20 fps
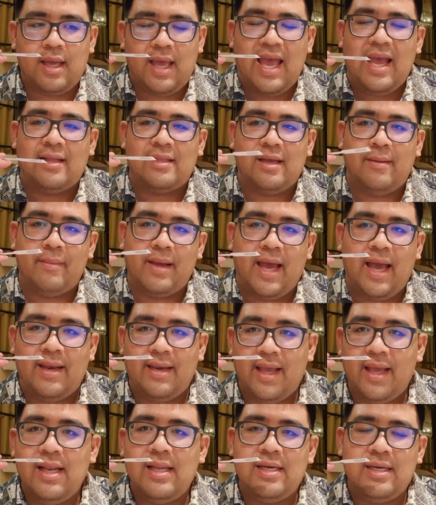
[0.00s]
อ่ะทำงาน
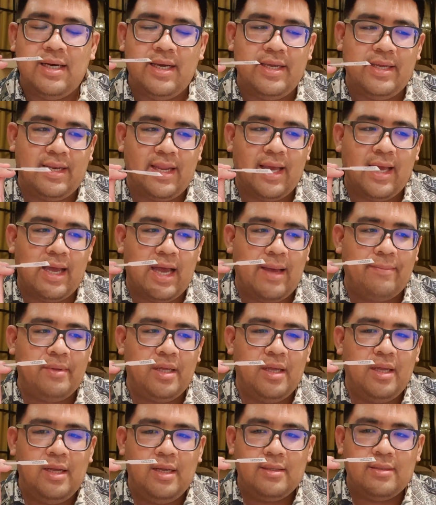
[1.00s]
ได้เลยนะครับ
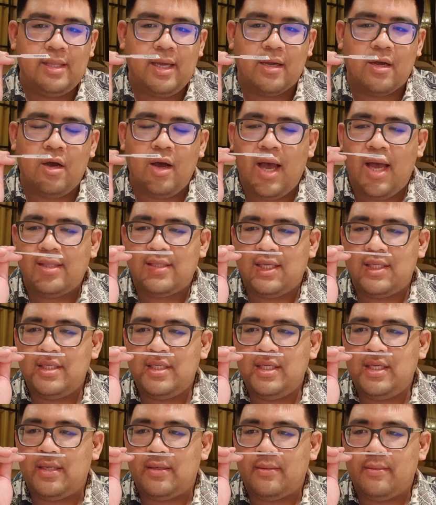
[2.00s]
แต่ก็อาจจะ
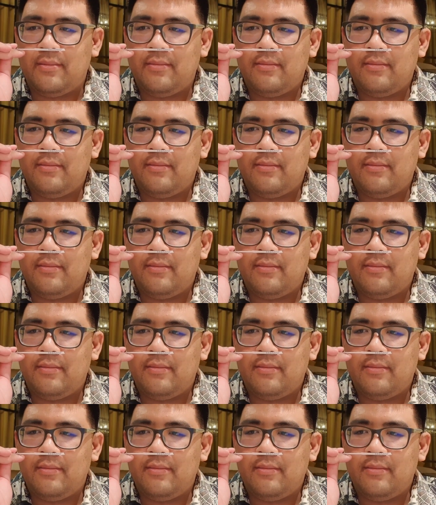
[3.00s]
ฉีด